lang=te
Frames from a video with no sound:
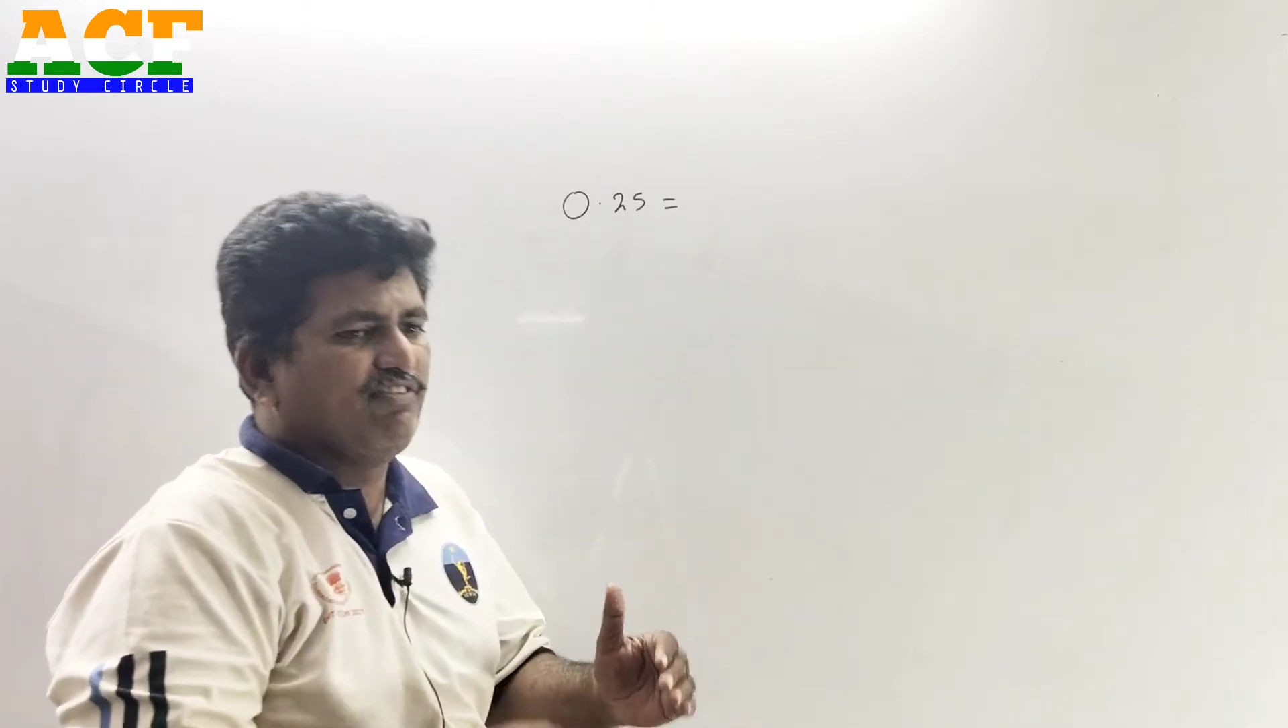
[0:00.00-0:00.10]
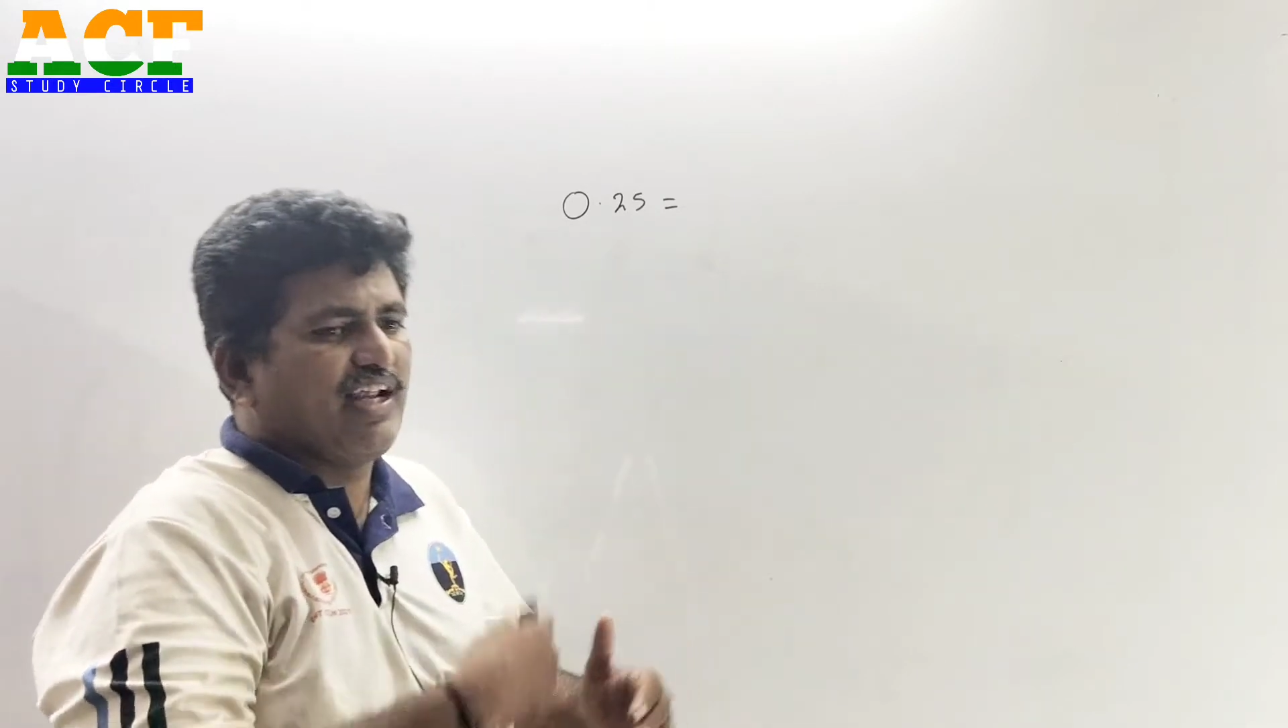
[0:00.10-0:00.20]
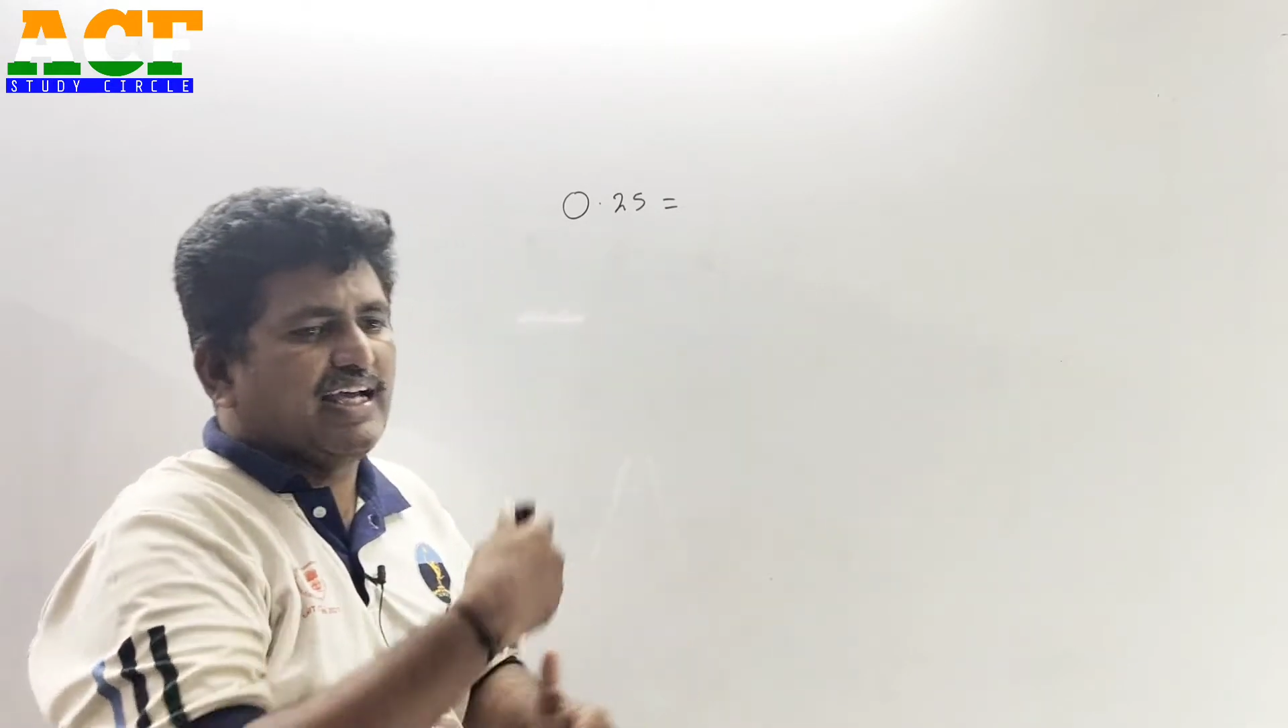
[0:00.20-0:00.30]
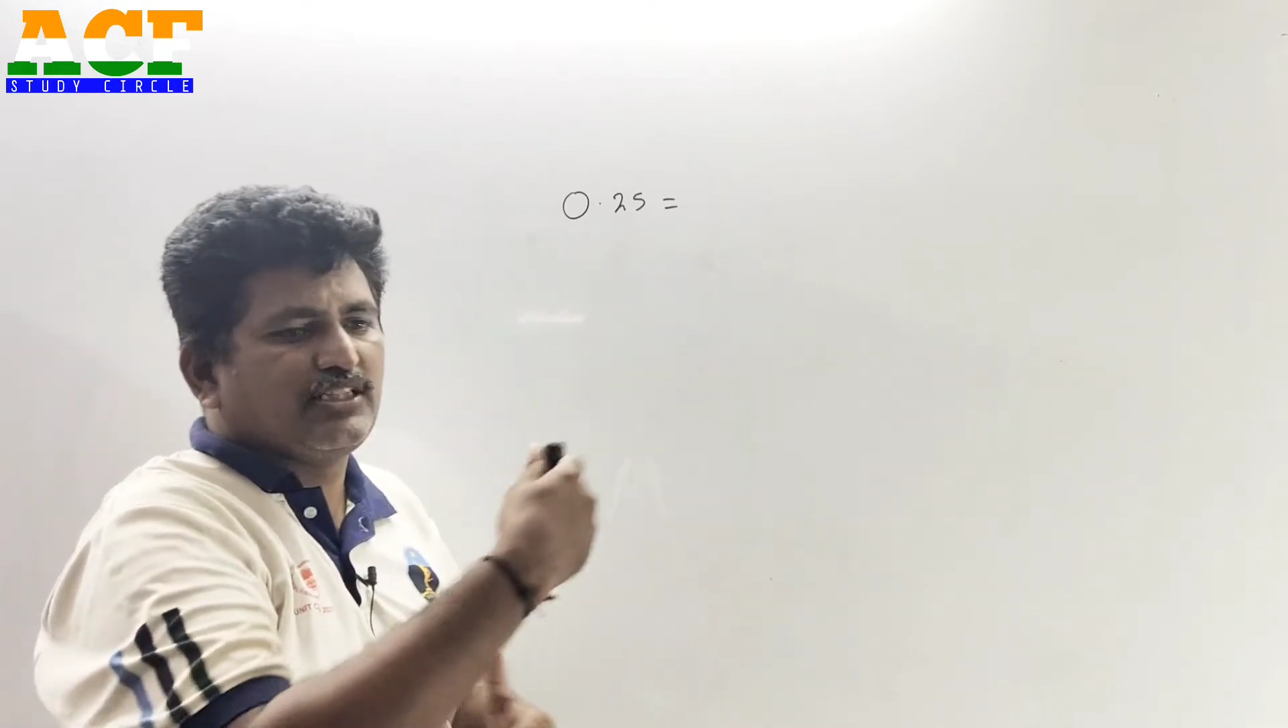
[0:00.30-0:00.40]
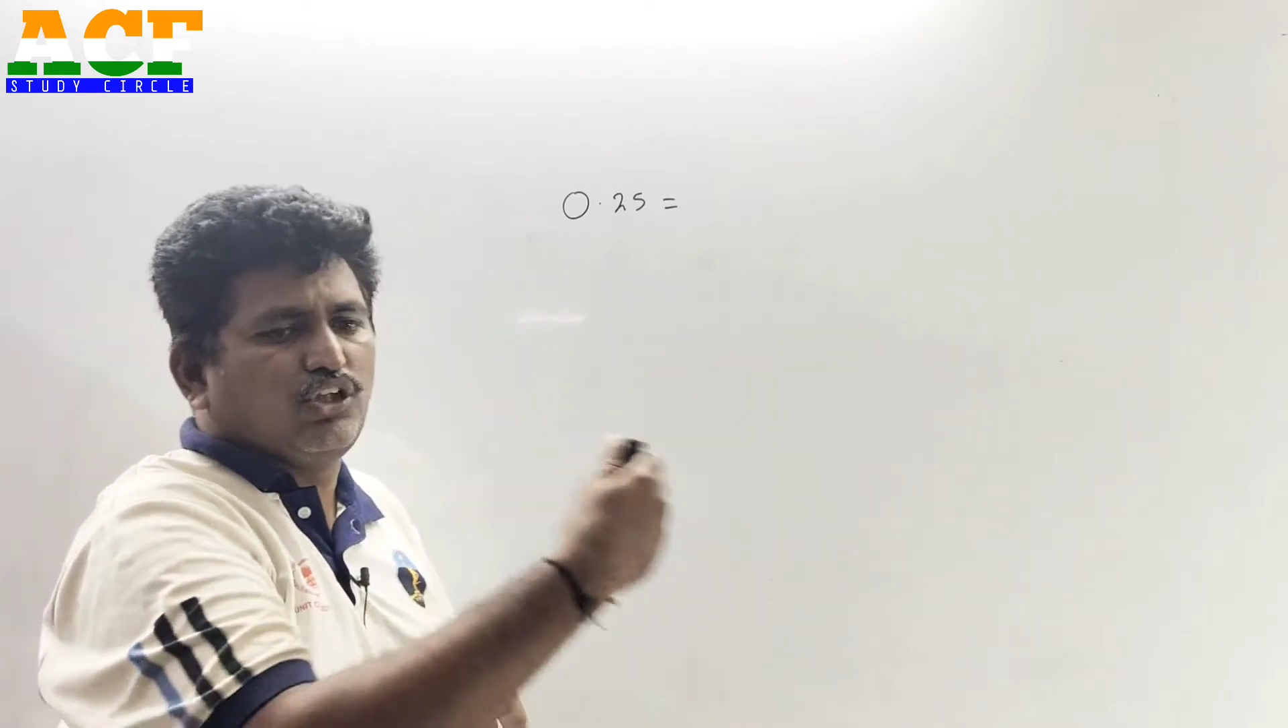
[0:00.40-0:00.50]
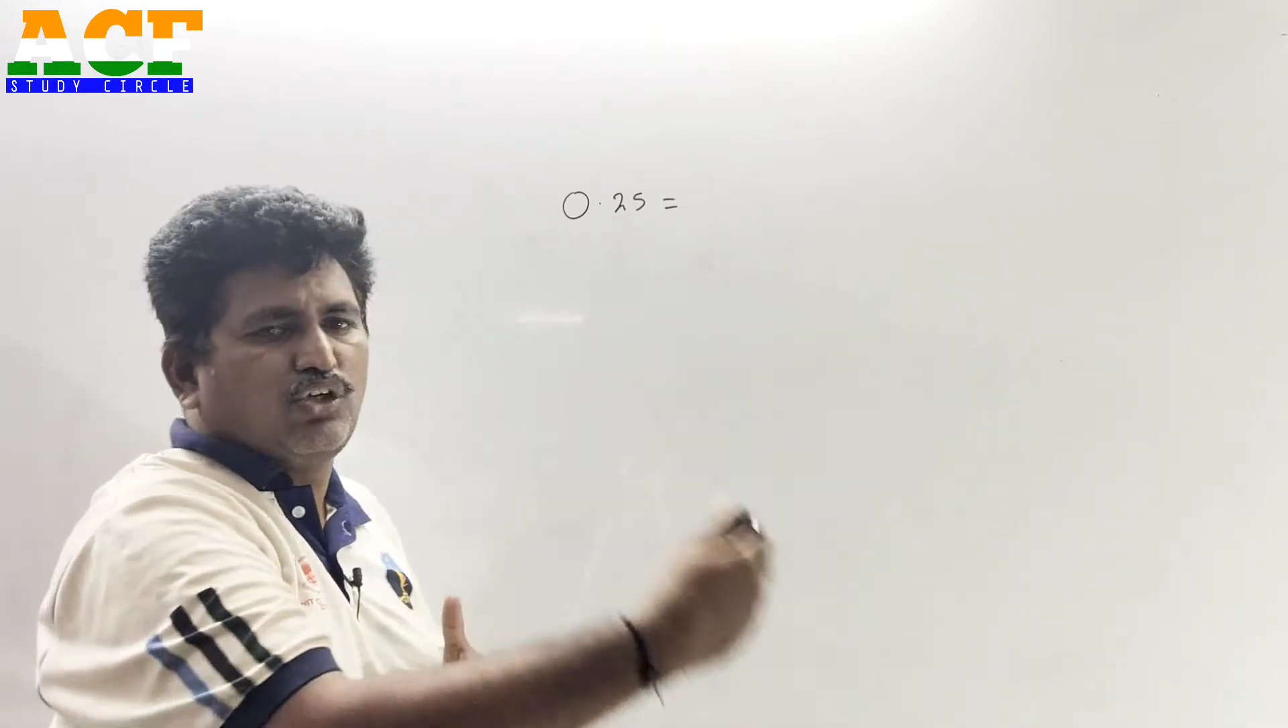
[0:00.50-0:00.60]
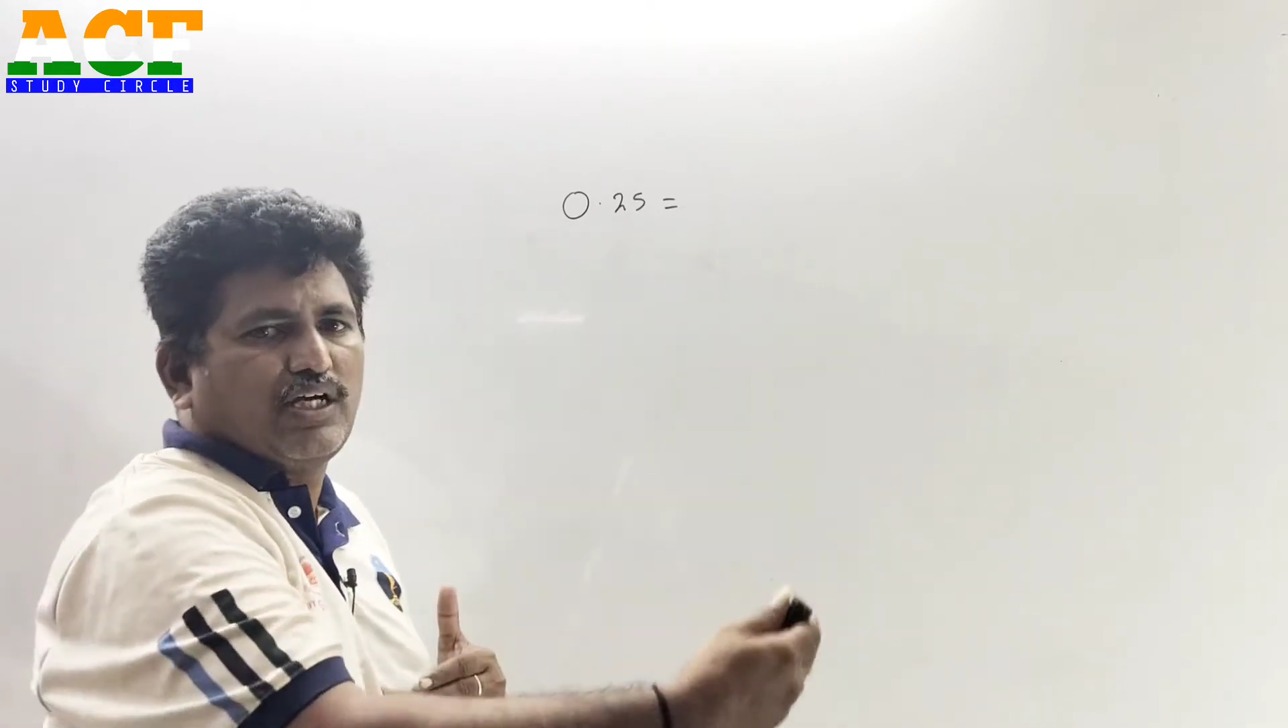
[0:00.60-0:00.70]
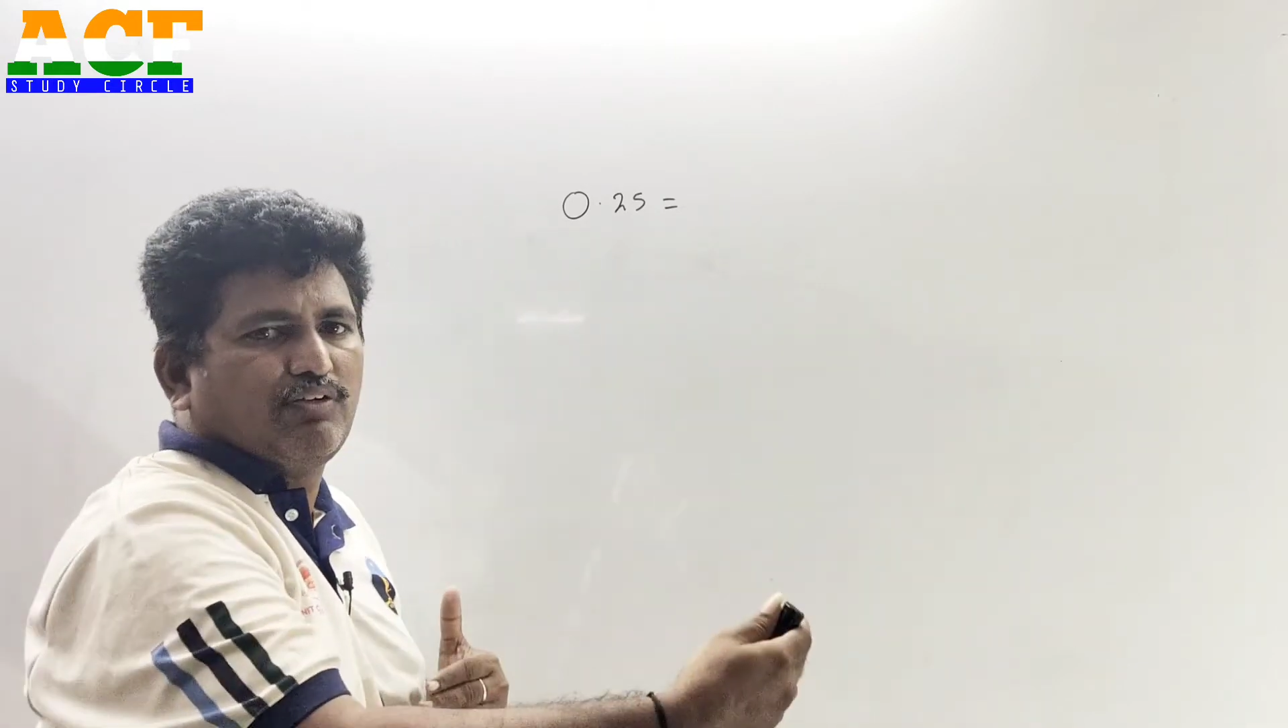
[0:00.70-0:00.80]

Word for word: ఫ్రాక్షన్లో